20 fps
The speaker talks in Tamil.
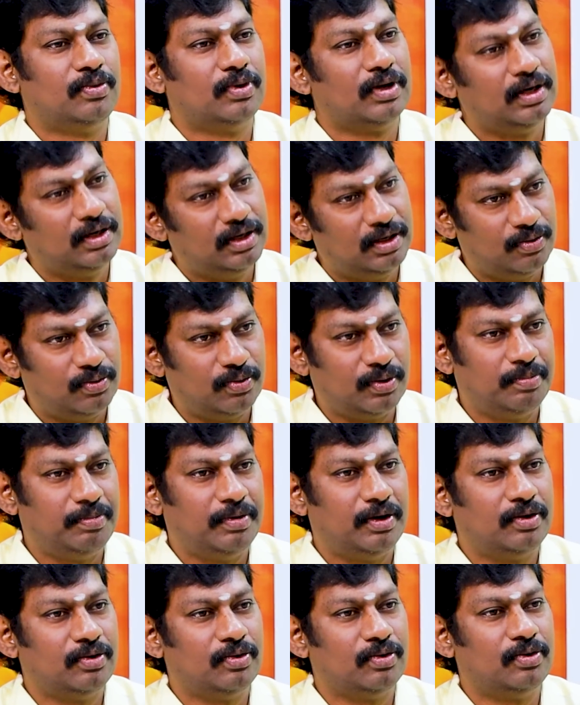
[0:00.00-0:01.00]
உடல்நல
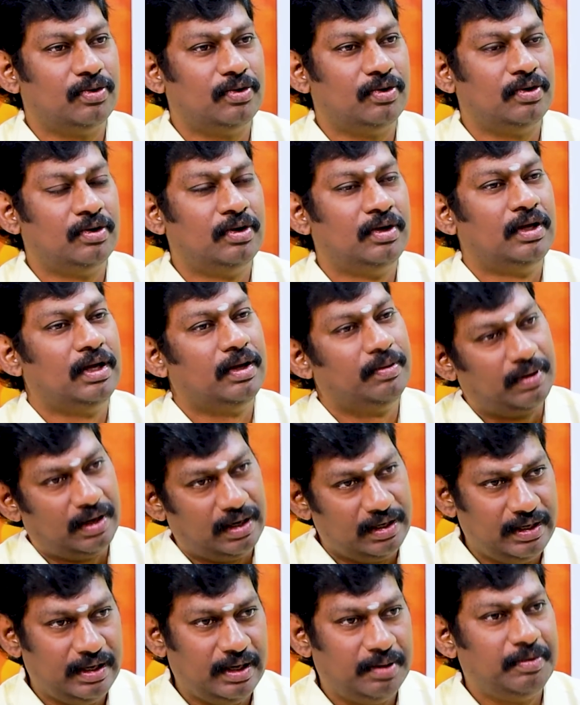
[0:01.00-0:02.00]
குறைபாடு இருக்கும்
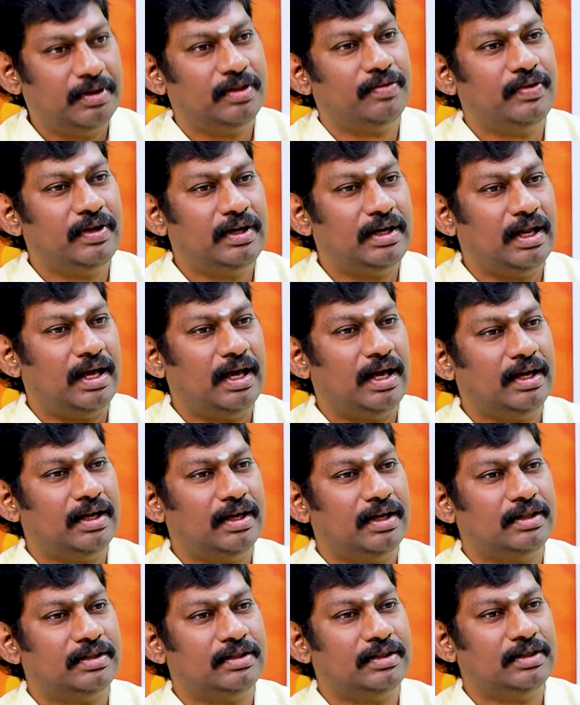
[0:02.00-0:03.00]
கல்யாணமே அந்த வீட்டில்
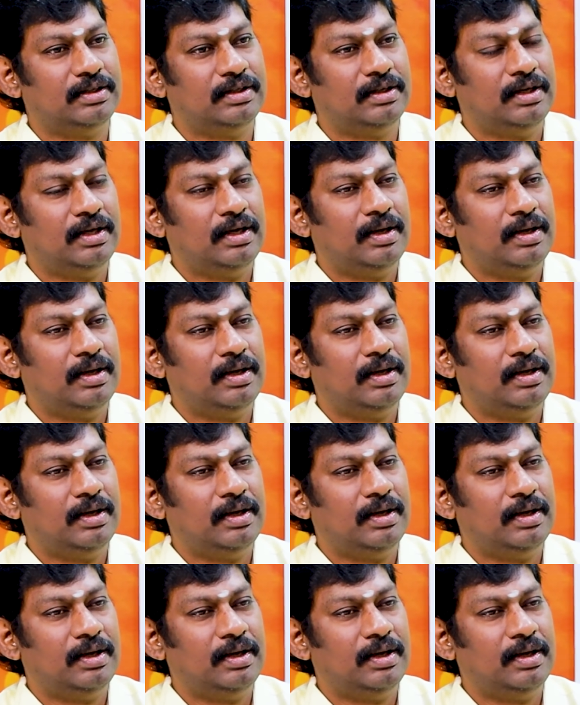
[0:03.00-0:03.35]
ஆகாது